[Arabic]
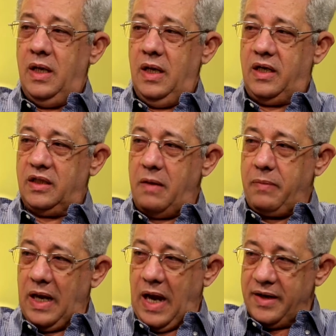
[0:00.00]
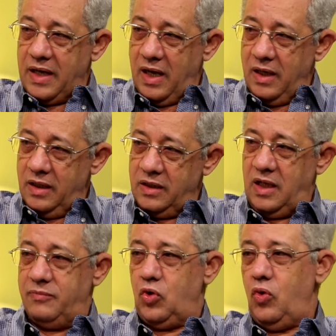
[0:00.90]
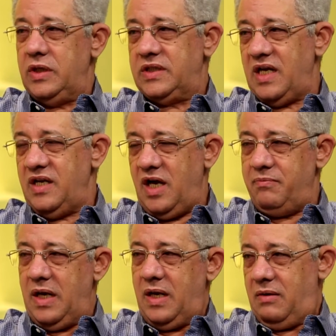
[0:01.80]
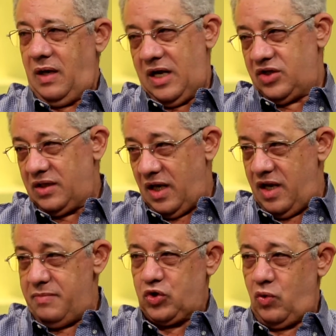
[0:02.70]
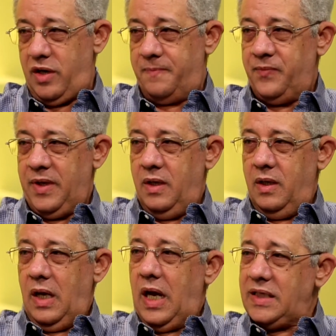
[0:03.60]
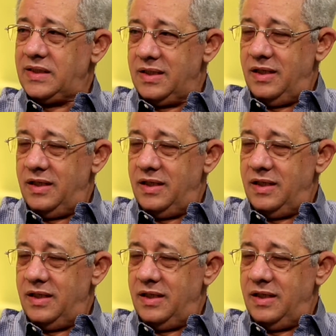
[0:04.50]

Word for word: الكتاب قال عنها انت أصل. بتقول ازاي يعمل حاجات غريبه شويه ايوه ايوه اصل